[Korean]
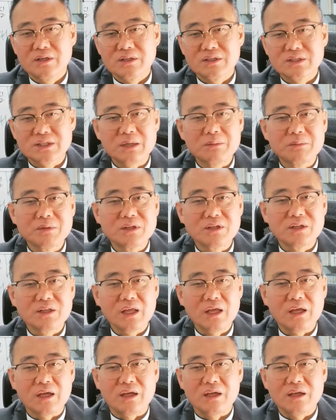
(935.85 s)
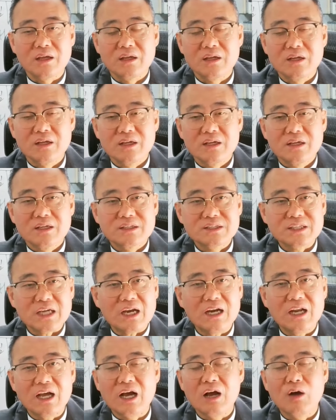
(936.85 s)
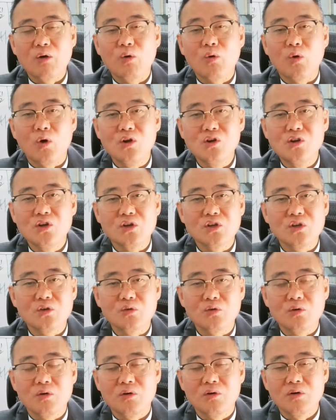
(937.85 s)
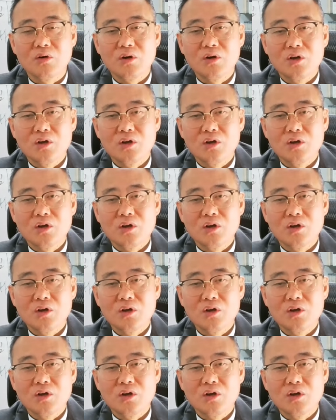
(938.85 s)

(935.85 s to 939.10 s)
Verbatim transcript: 재밌는 게 잘 나가고 권력 있고